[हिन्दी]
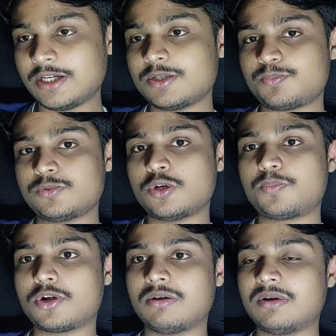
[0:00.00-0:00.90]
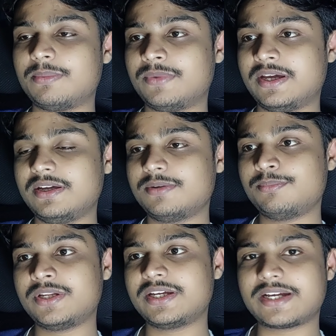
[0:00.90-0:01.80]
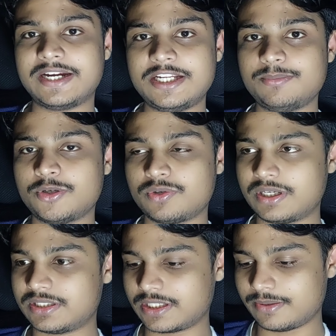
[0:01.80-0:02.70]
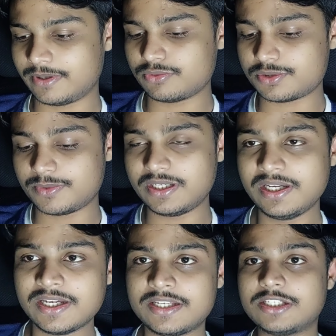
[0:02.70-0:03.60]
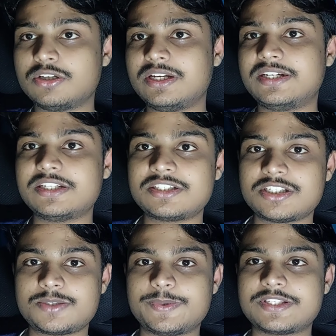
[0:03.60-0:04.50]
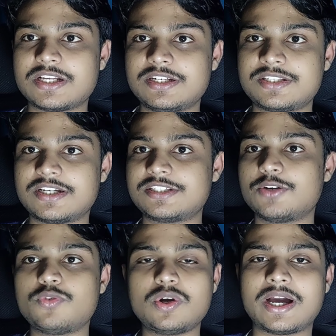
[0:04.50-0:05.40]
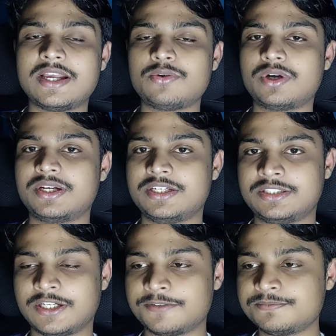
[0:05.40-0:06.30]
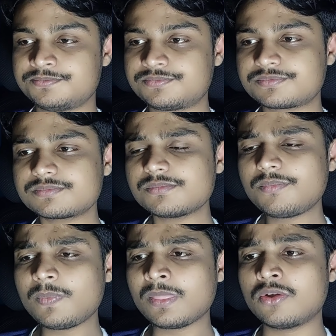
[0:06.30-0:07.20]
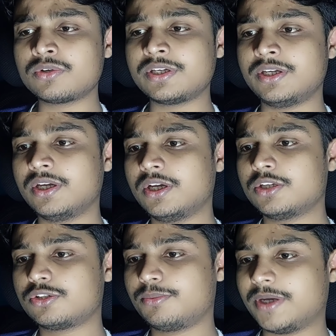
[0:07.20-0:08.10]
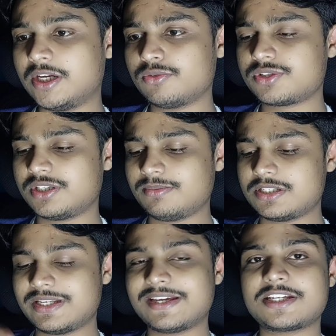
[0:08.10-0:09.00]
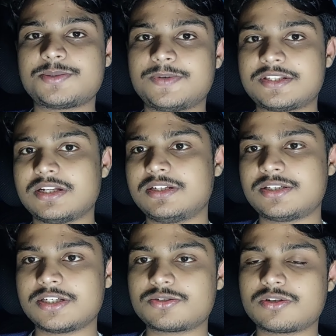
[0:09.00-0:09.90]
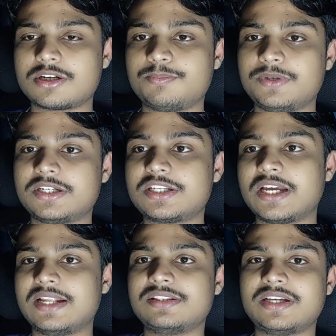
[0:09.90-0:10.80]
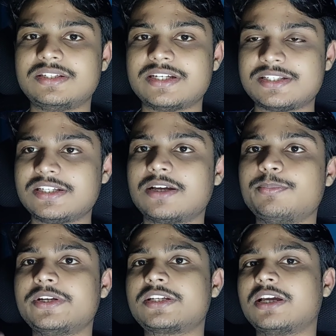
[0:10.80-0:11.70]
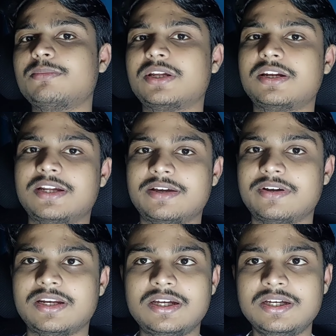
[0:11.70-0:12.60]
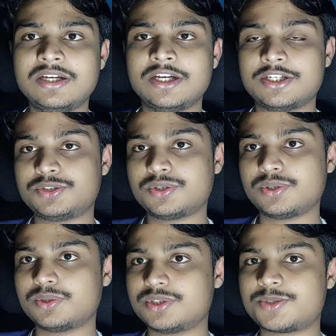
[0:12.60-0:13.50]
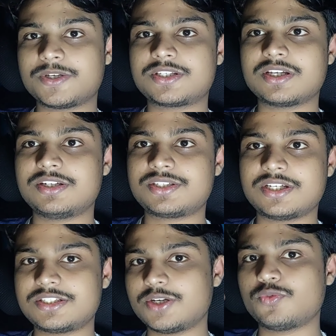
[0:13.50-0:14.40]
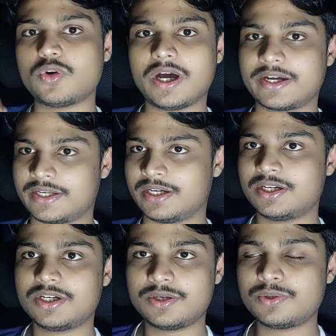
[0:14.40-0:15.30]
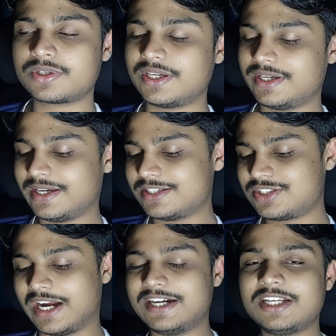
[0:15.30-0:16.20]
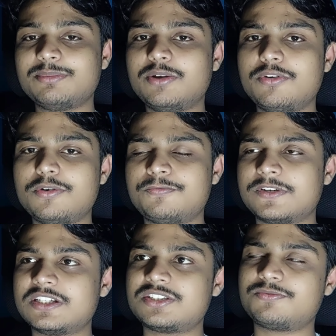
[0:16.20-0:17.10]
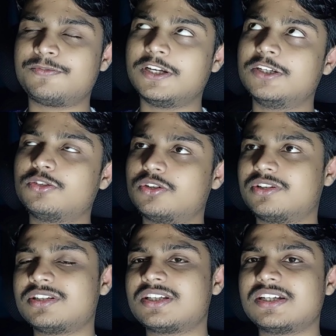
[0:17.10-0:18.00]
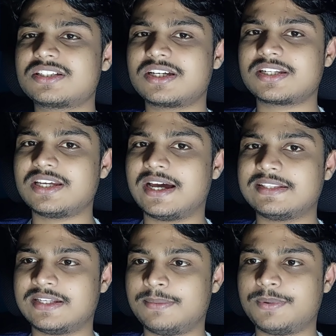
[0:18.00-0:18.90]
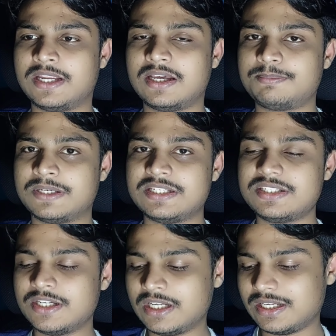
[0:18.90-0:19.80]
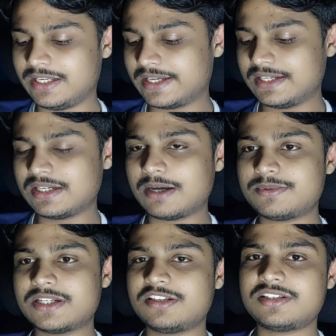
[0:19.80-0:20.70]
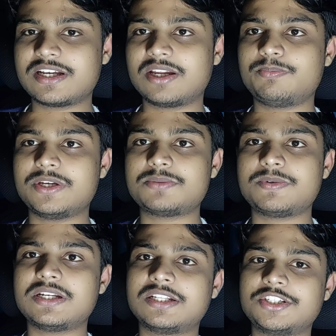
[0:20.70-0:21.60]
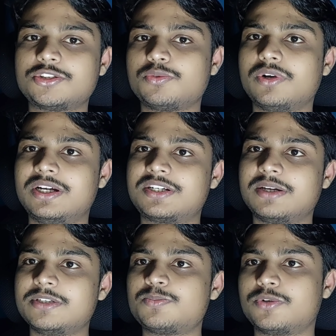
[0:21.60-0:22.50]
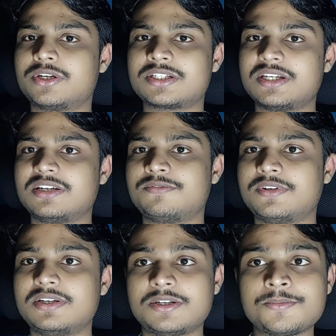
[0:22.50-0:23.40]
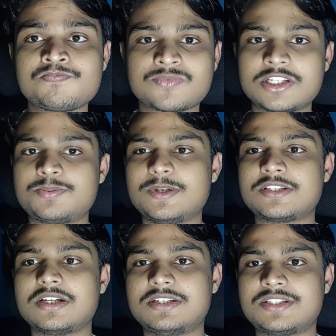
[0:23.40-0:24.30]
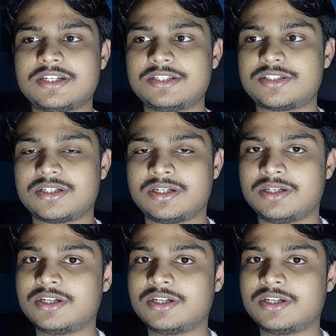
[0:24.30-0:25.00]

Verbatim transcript: ये जो प्रॉब्लम है मेरे एक आईडी में हो रहा था कि भाई उसमें ये जो लेटेस्ट स्पेशल रिसर्च है वो आया हुआ नहीं था ओके तो मैंने उसी में से एक स्पेशल रिसर्च को कंप्लीट किया एंड देन जैसे ही कंप्लीट किया मेरा नया वाला जो स्पेशल रिसर्च है वो आ गया ओके okay. स्टार्टिंग में वो फर्स्ट फील्ड नोट रिसर्च करके आता है पहला पेज लेकिन आप जैसे सेकेंड पेज पे जाते हैं तो वो अल्ट्राविस्ट प्रोटेक्शन एफर्ट स्पेशल रिसर्च